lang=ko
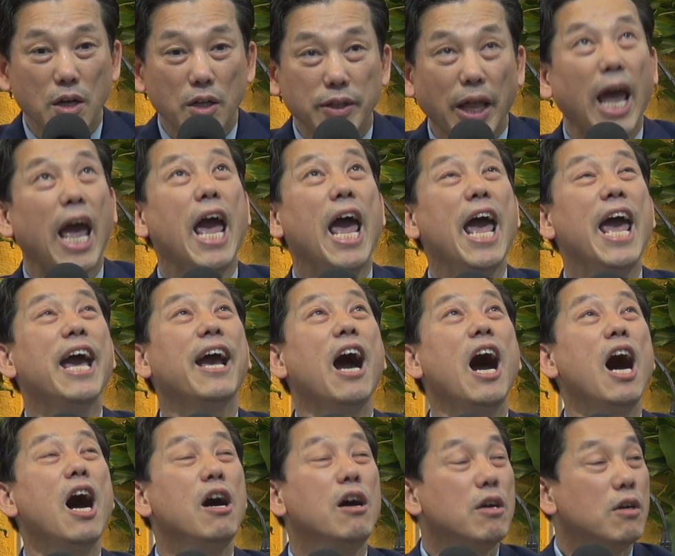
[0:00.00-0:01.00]

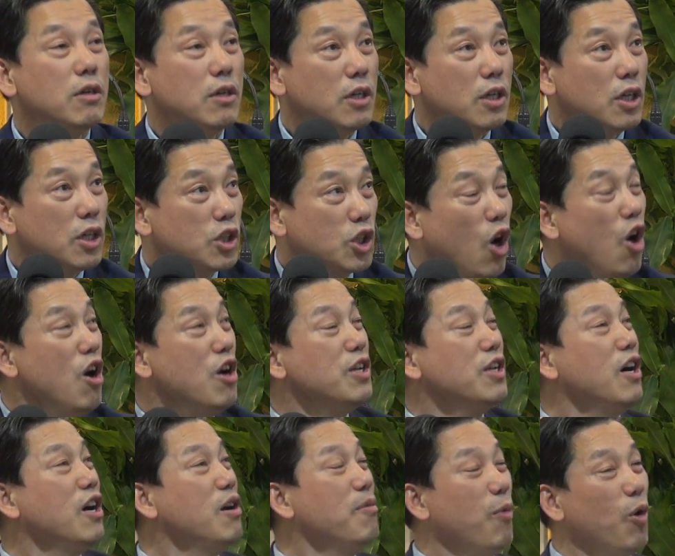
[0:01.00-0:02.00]
내가
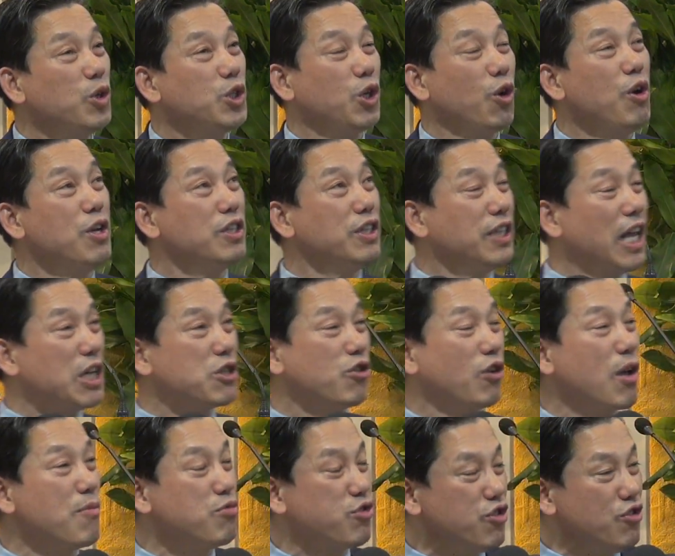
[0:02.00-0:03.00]
성령을 모시고 있는 내
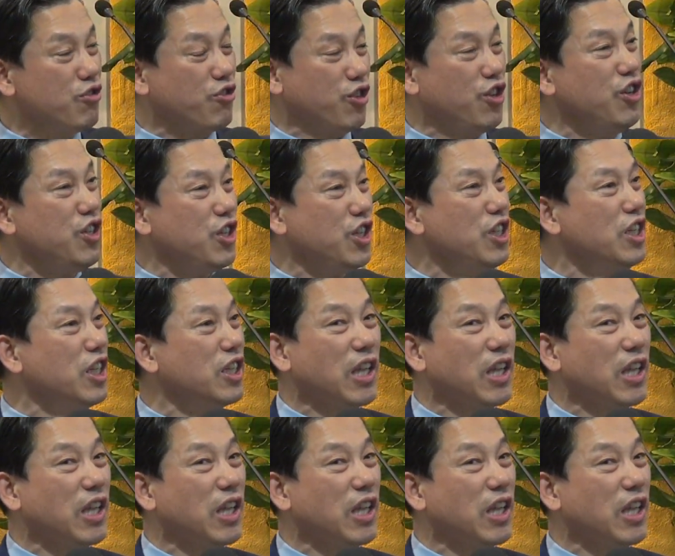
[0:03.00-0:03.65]
속에 무슨 귀신이